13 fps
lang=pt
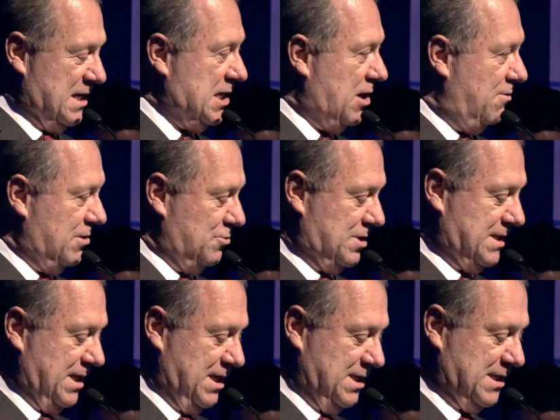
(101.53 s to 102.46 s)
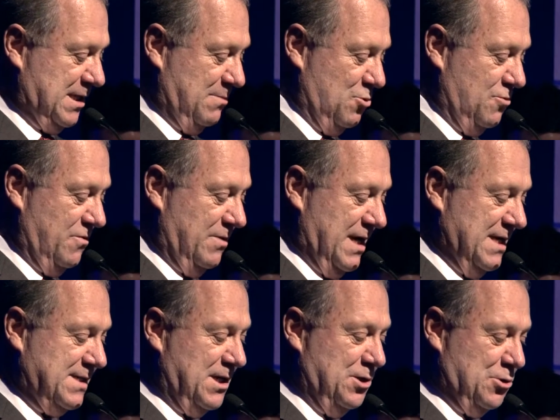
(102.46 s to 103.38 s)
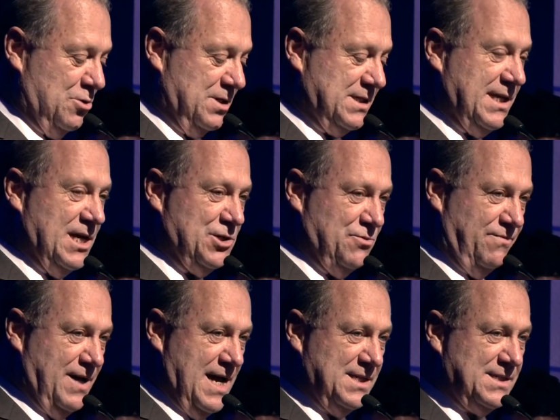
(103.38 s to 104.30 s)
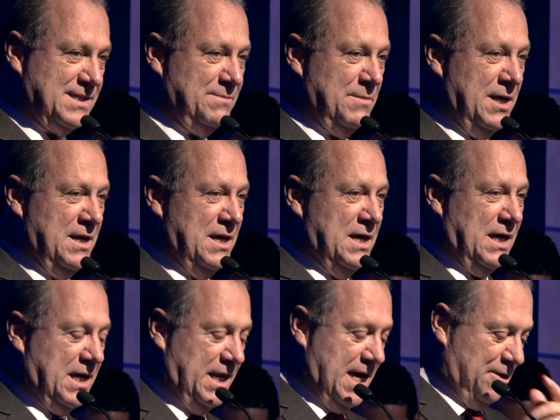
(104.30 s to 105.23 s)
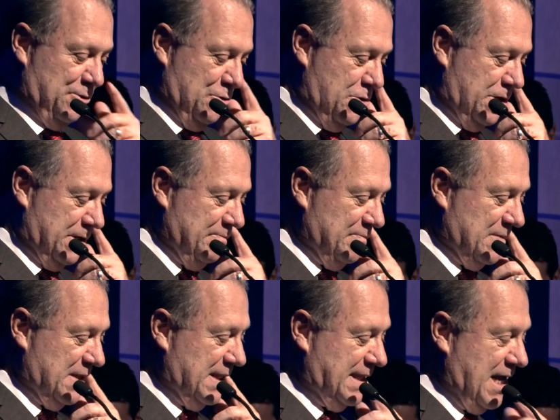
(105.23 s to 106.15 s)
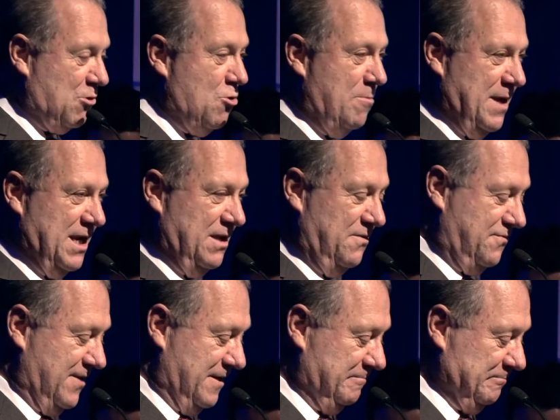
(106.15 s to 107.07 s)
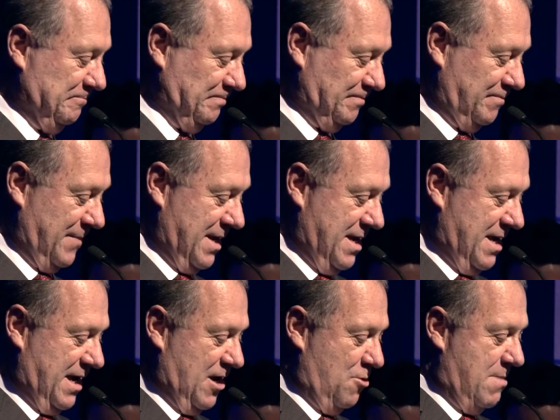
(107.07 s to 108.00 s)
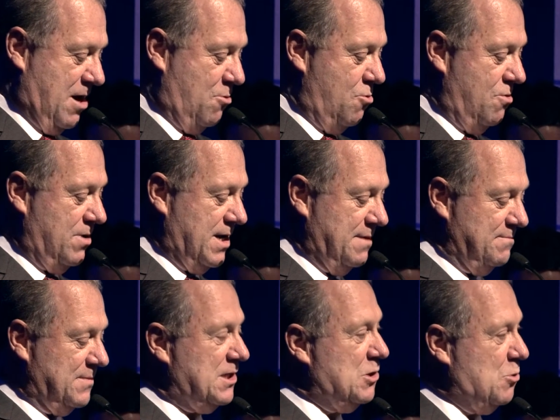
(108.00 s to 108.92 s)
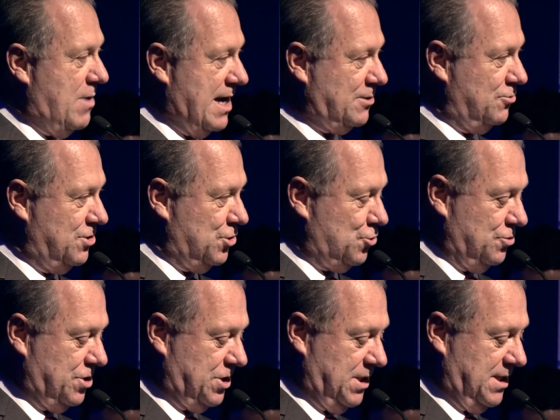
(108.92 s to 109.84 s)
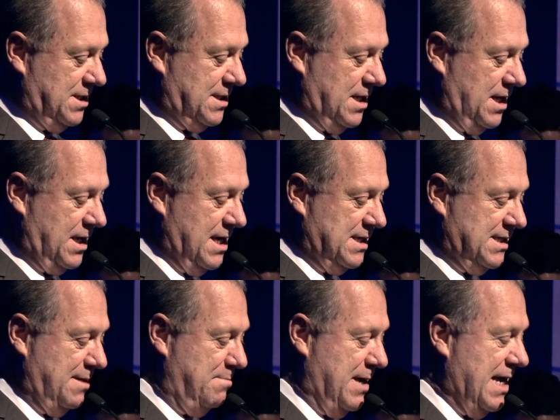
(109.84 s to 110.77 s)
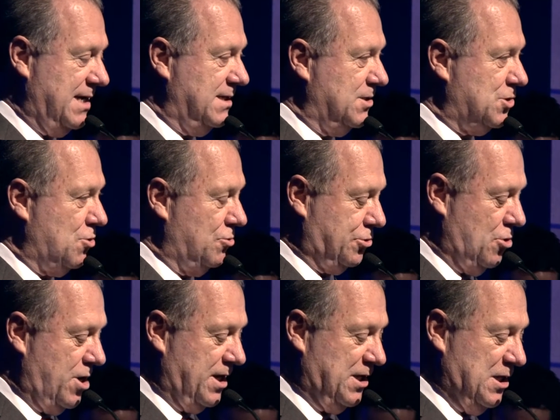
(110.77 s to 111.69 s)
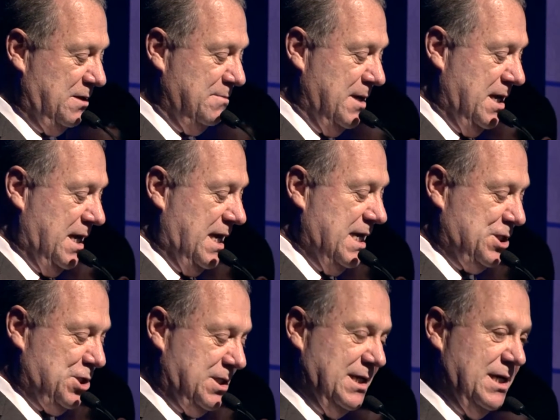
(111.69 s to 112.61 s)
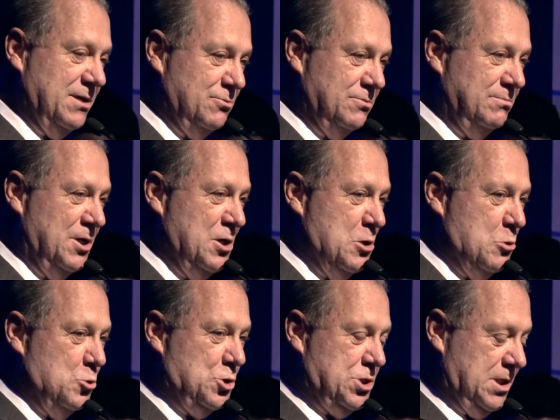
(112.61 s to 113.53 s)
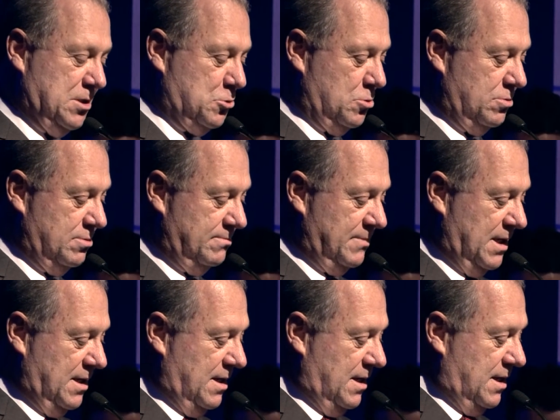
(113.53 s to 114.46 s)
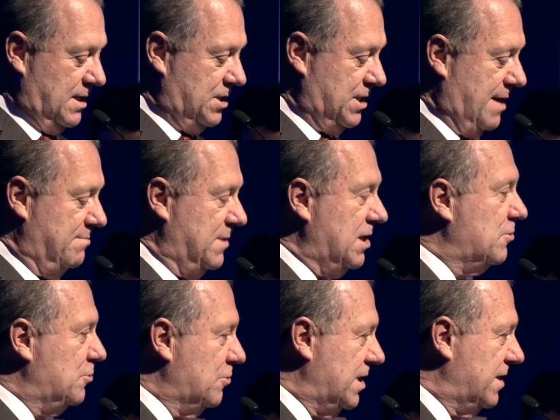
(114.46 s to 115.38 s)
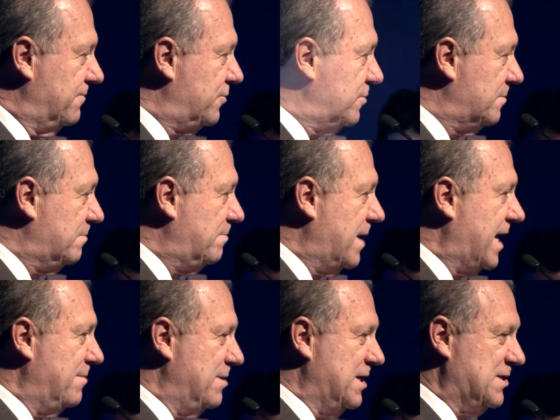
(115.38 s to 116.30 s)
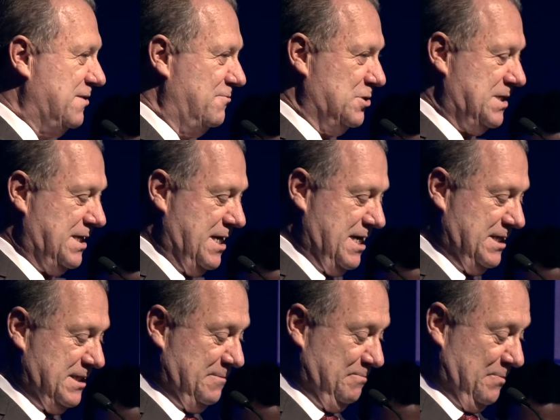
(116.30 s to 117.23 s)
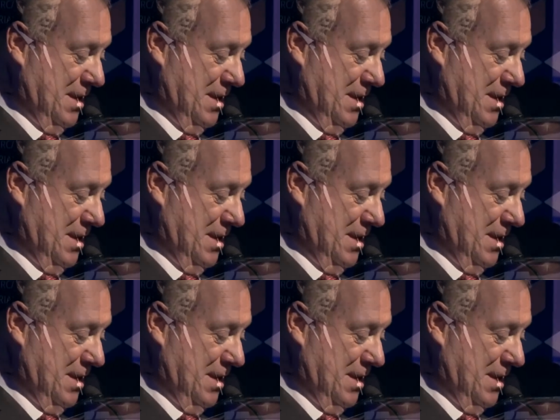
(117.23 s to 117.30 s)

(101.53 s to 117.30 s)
e ao ilustríssimo escritor Sérgio Vaz, criador da Cooperifa. É uma honra e um ato de justiça que a CBL lhes outorgue este ano o título de Amigo do Livro. Parabéns a vocês.